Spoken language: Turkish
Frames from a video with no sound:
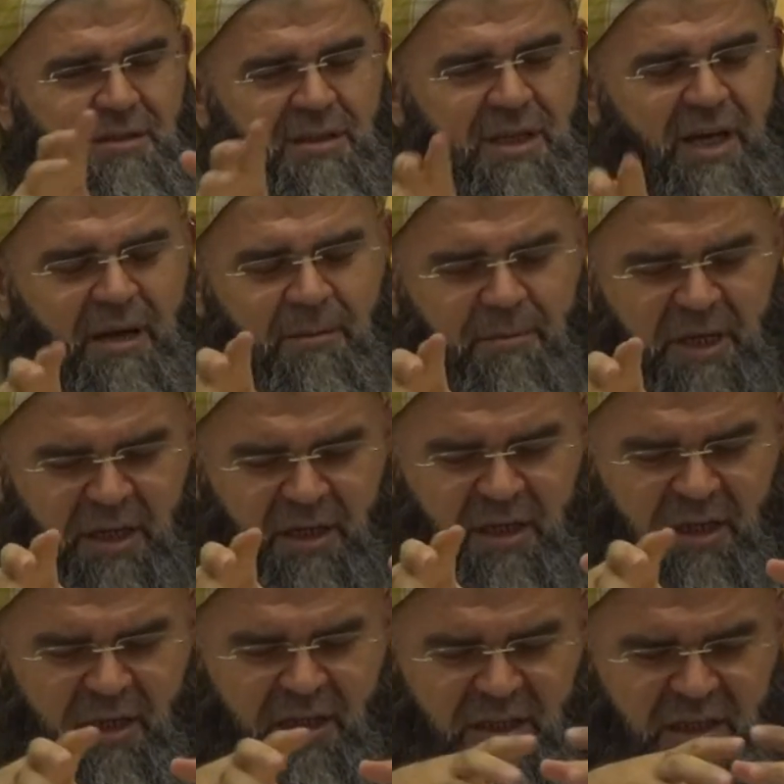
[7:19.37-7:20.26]
Kabe ile
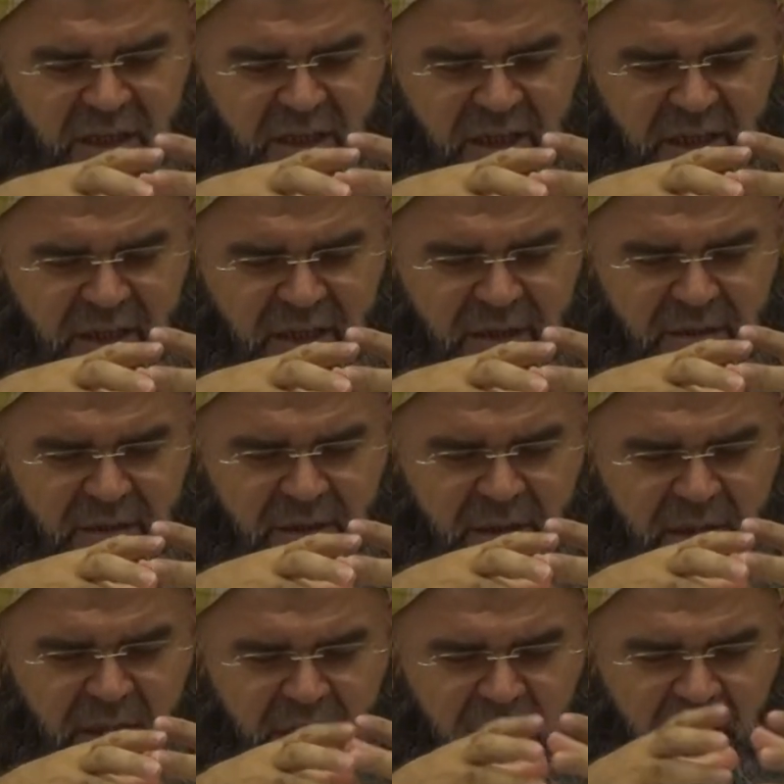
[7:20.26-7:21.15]
ilgili
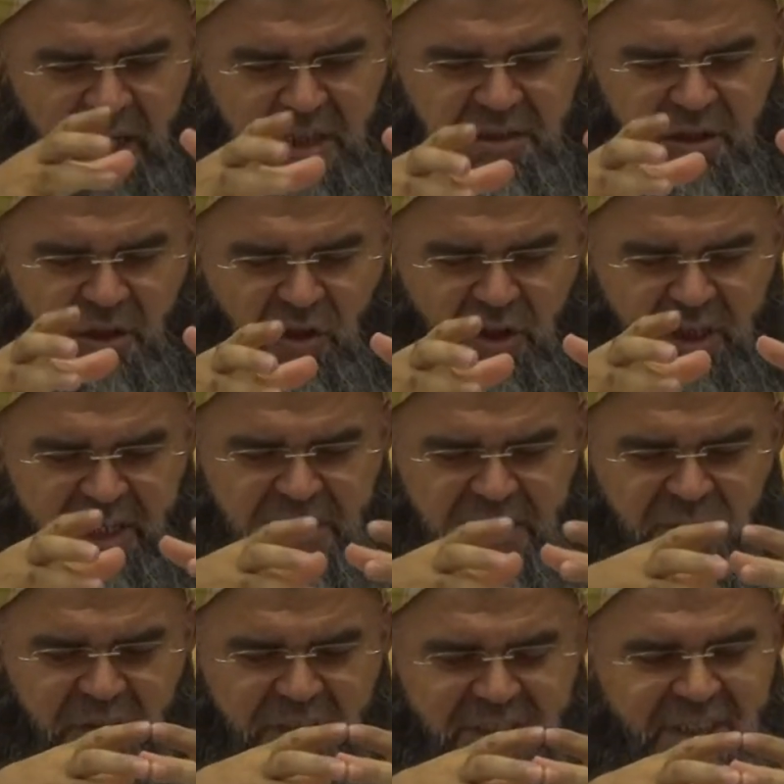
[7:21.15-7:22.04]
Hacer-ül
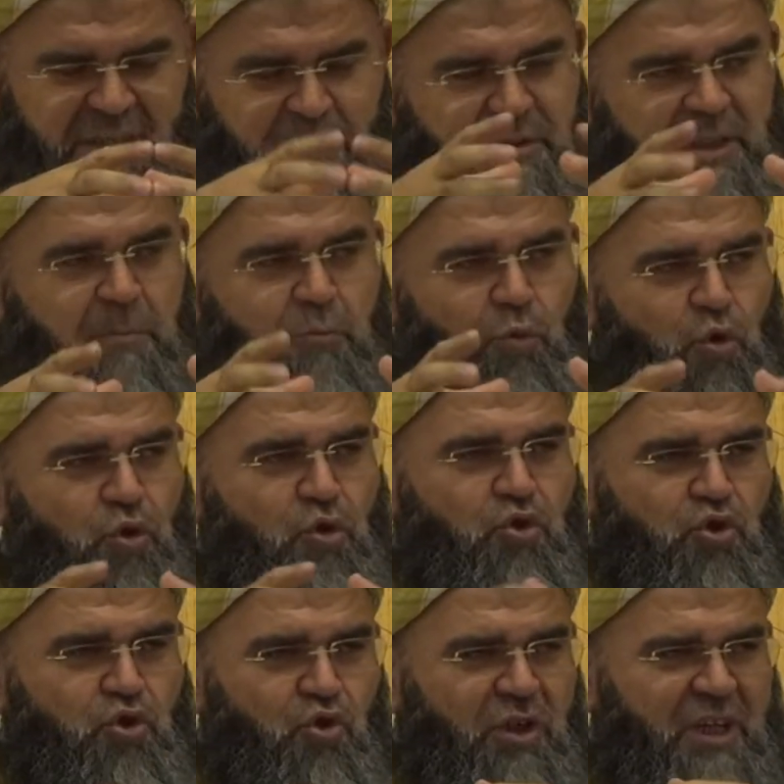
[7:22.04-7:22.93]
Esve zemzem
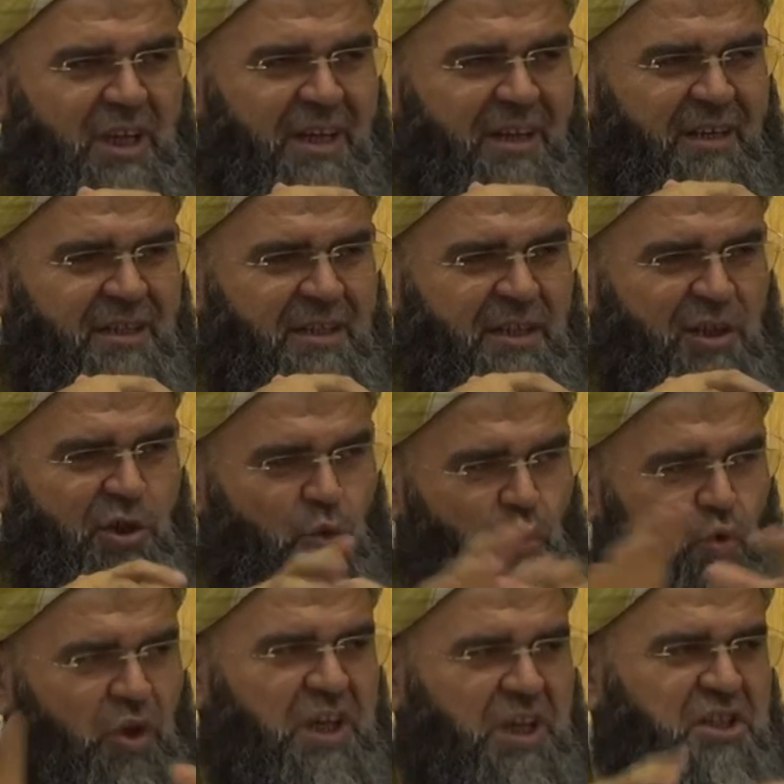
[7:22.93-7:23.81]
kuyusu ile ilgili
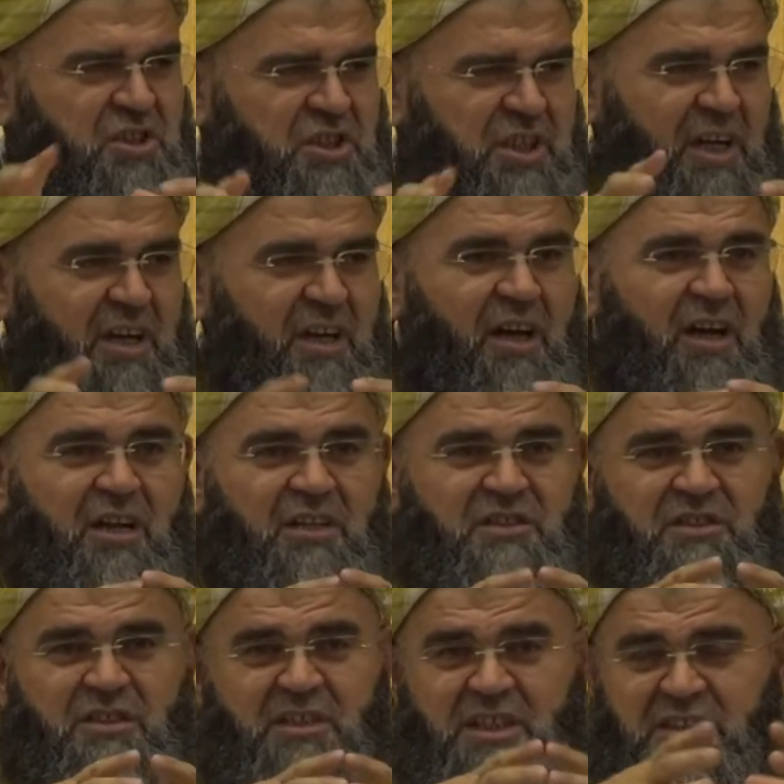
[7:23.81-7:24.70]
Kureyşlere
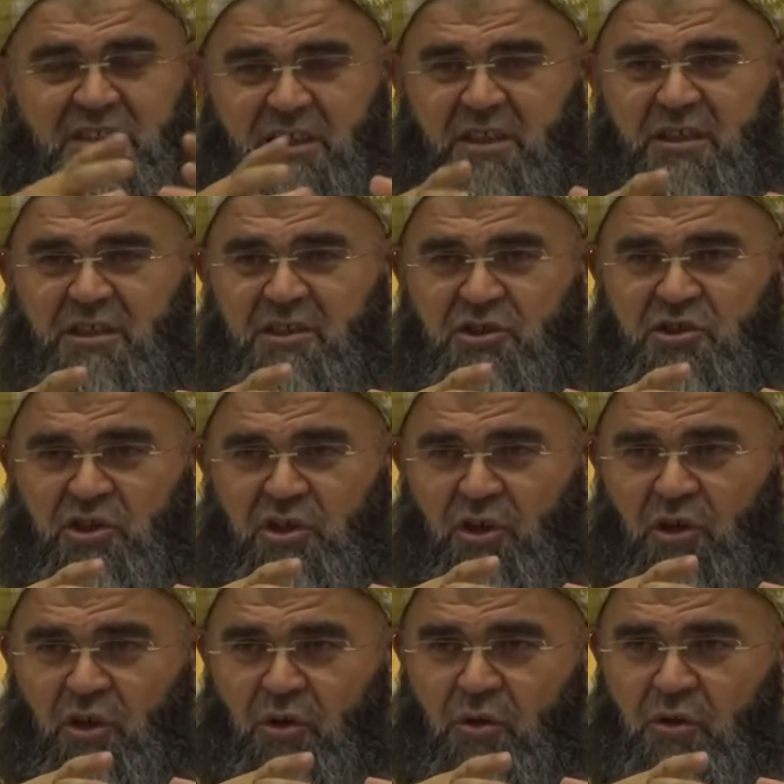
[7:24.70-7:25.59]
arasında sıkıntı
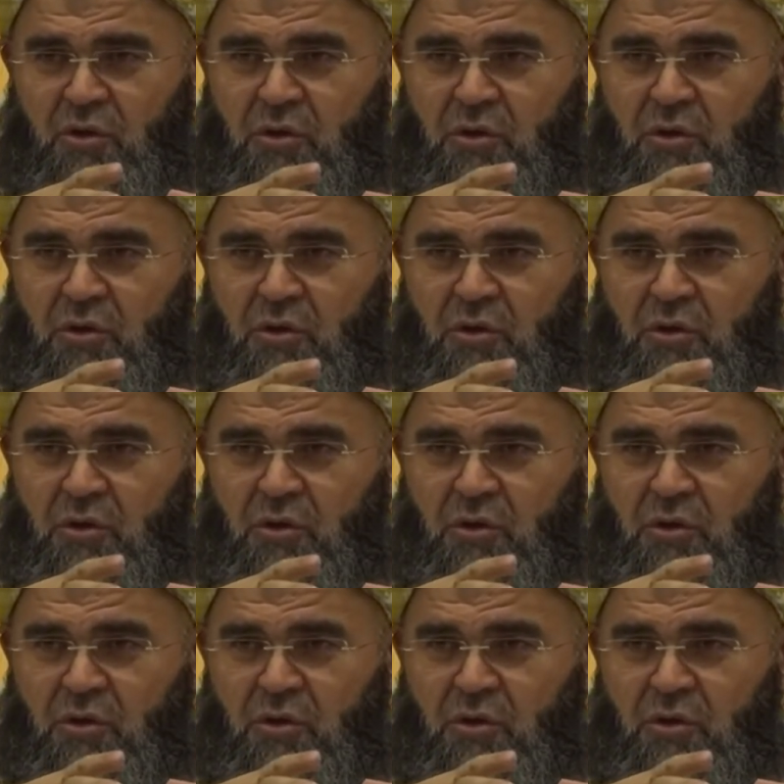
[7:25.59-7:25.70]
çıkıyor.